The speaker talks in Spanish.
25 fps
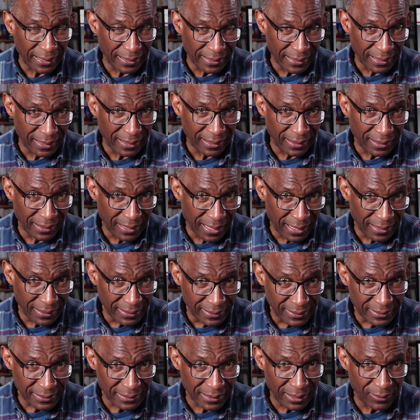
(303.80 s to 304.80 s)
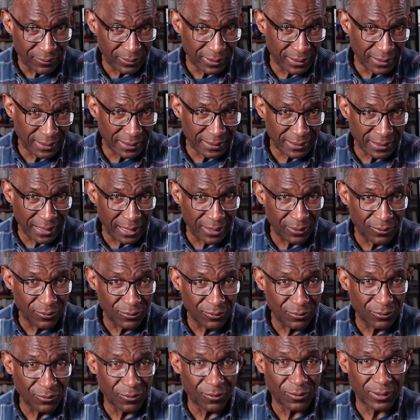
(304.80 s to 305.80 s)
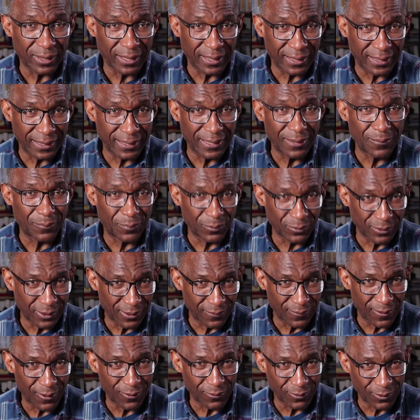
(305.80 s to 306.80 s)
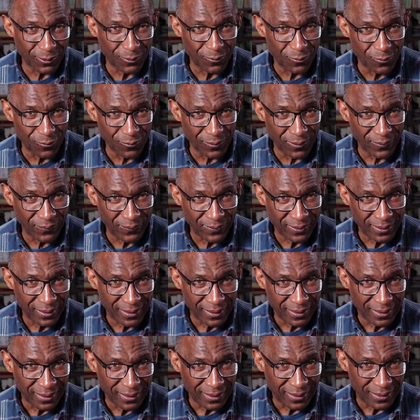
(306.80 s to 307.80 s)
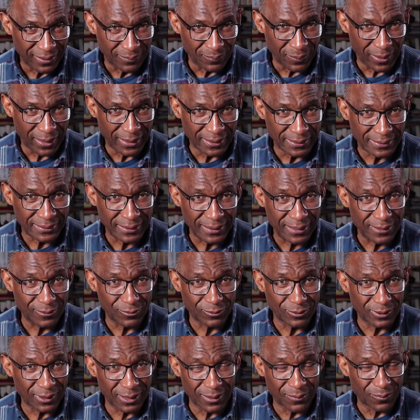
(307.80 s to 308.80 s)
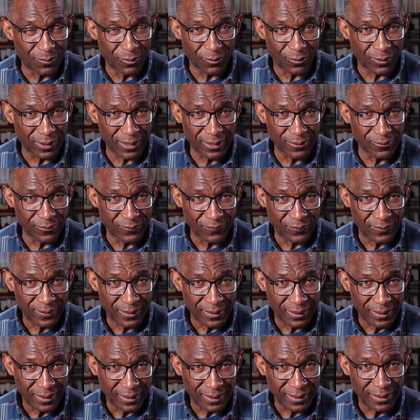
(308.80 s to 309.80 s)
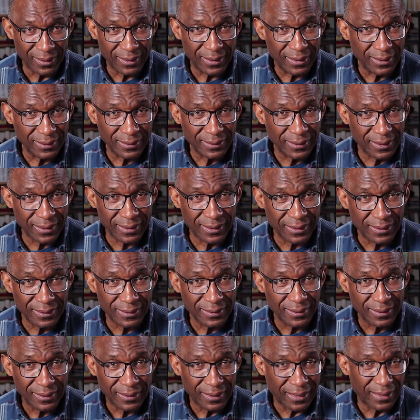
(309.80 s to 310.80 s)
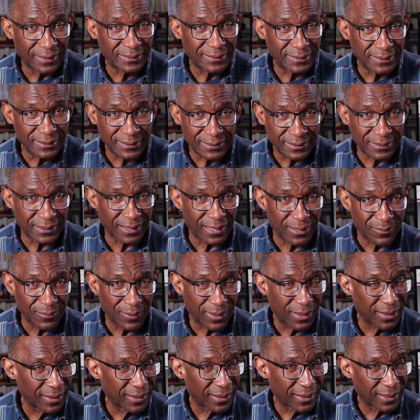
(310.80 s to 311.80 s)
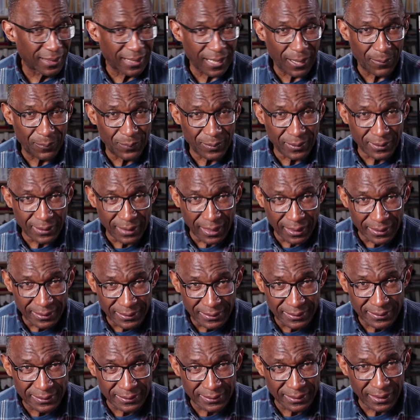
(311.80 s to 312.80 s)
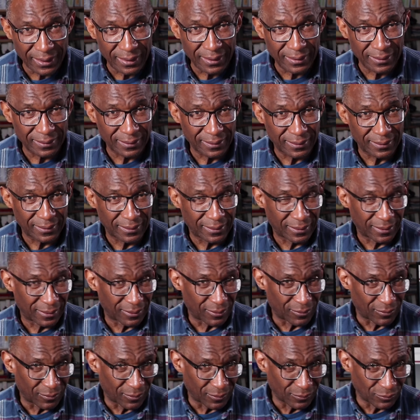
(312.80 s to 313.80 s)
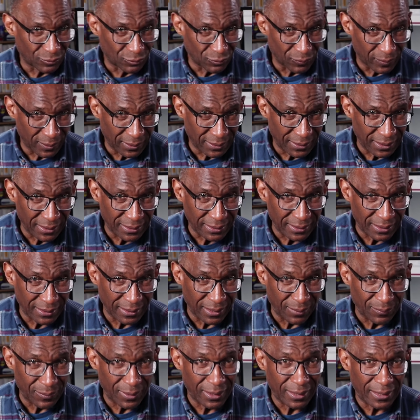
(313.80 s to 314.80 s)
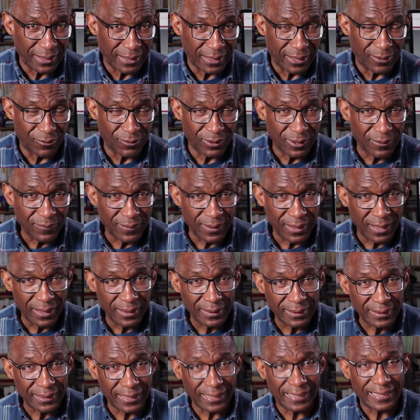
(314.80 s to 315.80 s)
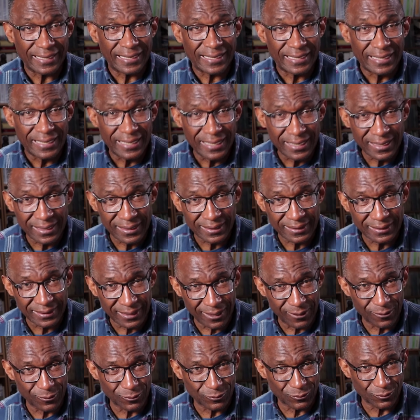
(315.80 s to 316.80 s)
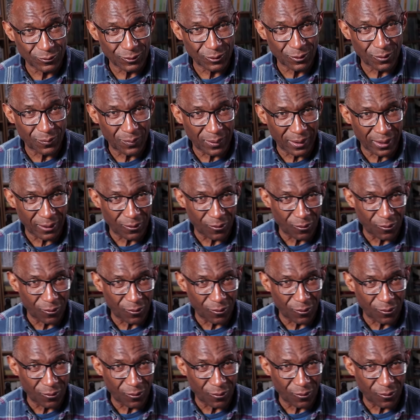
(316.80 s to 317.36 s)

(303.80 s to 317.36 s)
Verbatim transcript: en, en, la lista o listado los que quedan por debajo de Cuba, países que no tienen bloqueo y que tienen el sistema capitalista, con su vertiente también neoliberal, que quiere Estados Unidos para